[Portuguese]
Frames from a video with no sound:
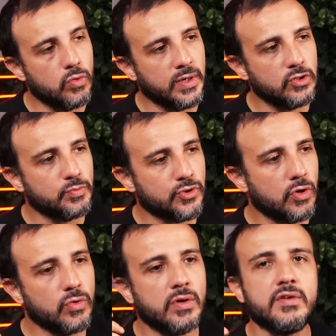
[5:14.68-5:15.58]
Congresso do
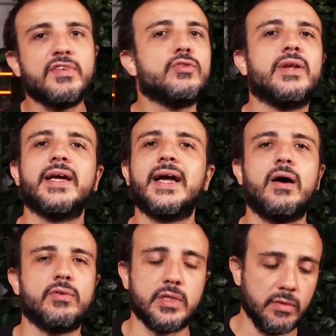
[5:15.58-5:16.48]
PSOL não é um evento
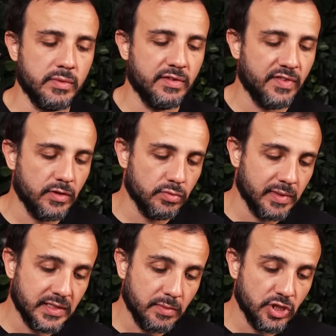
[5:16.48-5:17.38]
legal, então é um evento
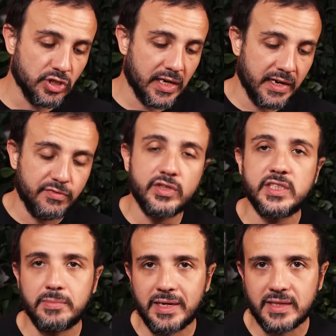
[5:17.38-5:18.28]
basicamente onde a galera foi
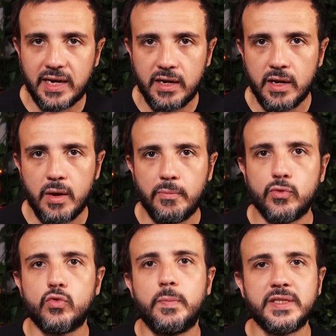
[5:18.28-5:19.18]
se matar
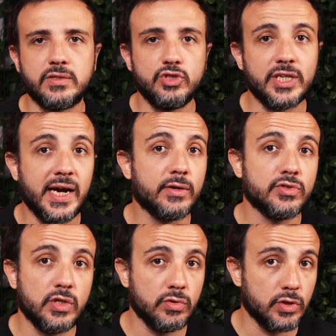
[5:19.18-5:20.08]
por ocupação de
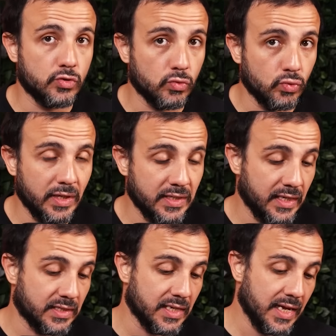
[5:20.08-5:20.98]
cargos dentro da estrutura
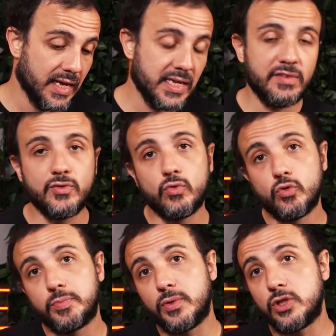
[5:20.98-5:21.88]
deles. E havia o
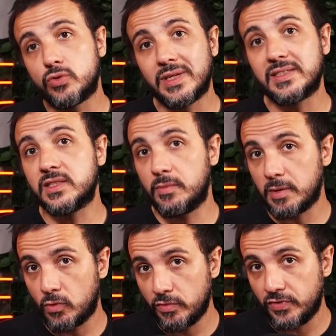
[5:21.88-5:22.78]
grupo político da Sâmia
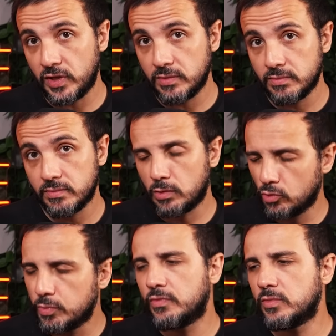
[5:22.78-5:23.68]
é Bonfim, que é um
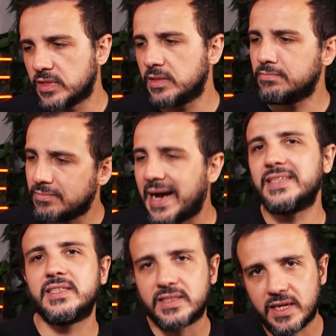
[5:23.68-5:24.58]
grupo, vamos dizer,
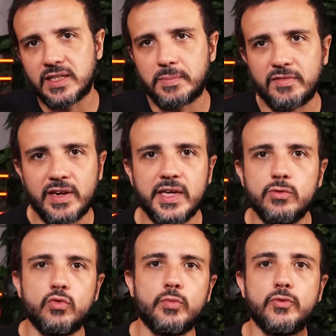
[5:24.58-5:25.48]
mais esquerda para valer,
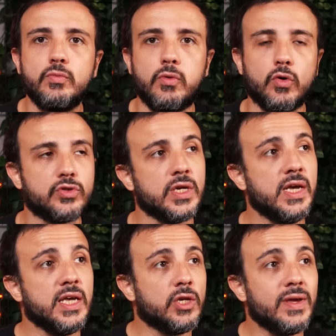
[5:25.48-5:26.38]
e o grupo do Bolos,
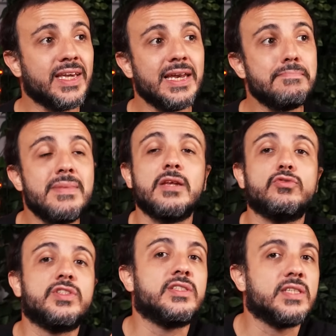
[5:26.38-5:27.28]
que não é que ele é
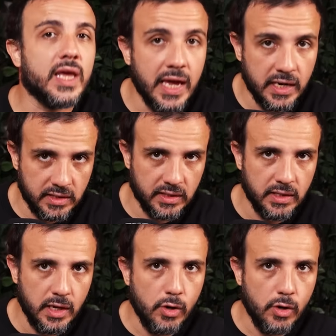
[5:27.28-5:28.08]
menos esquerda.